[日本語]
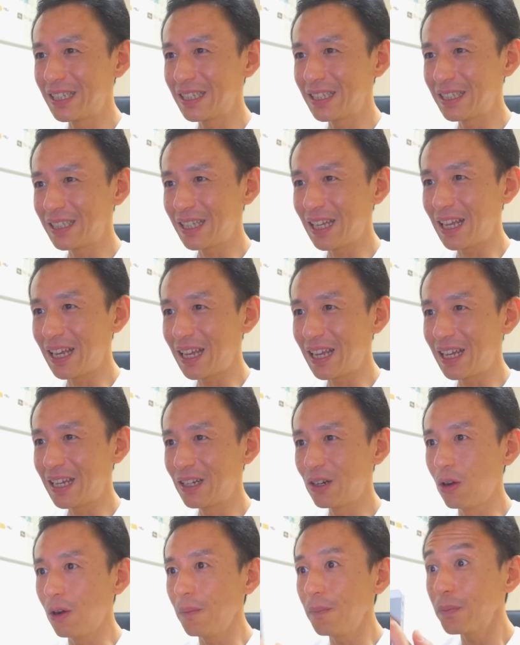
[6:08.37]
せー
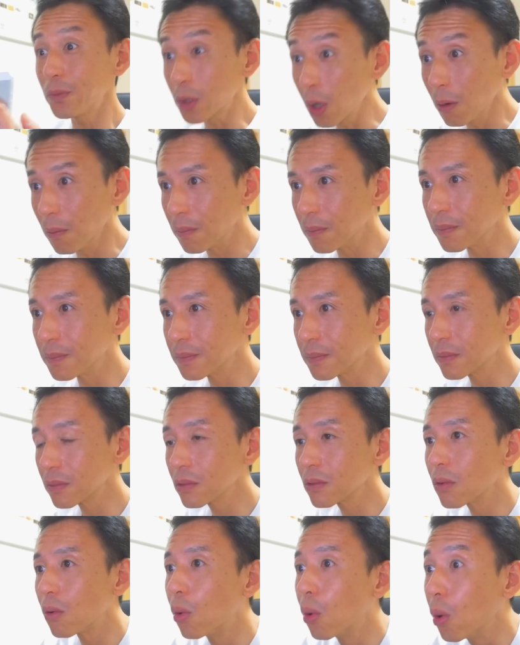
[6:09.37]
の、ドン
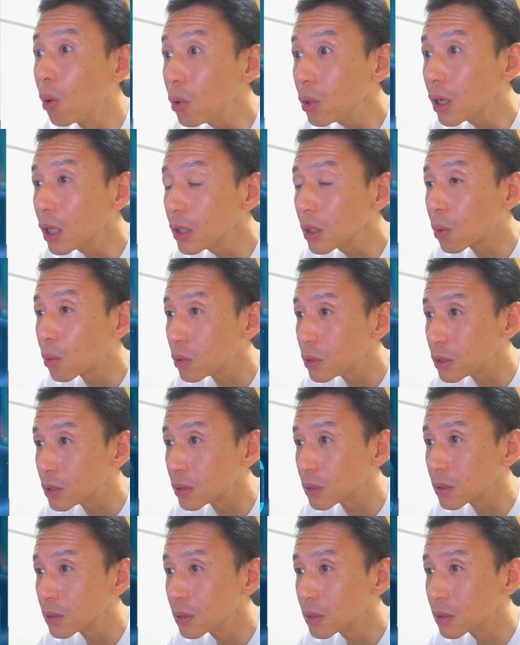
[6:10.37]
おなんだこいつ。